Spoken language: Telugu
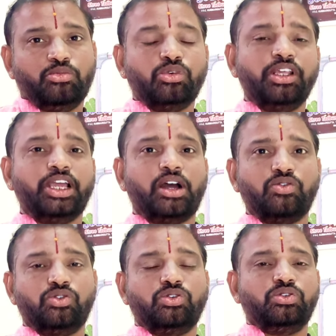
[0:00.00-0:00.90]
పులి
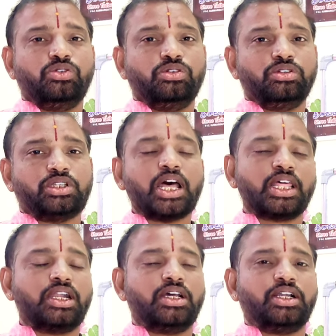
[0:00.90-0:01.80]
ఆవు
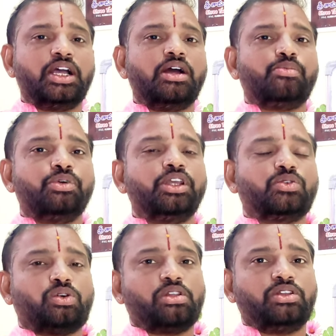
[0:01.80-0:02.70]
సాధారణంగా పులి
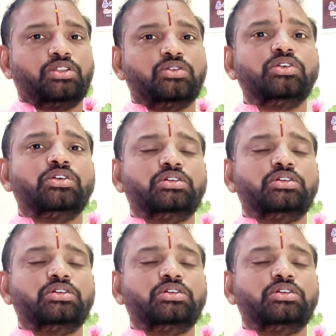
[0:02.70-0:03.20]
కూర జంతువు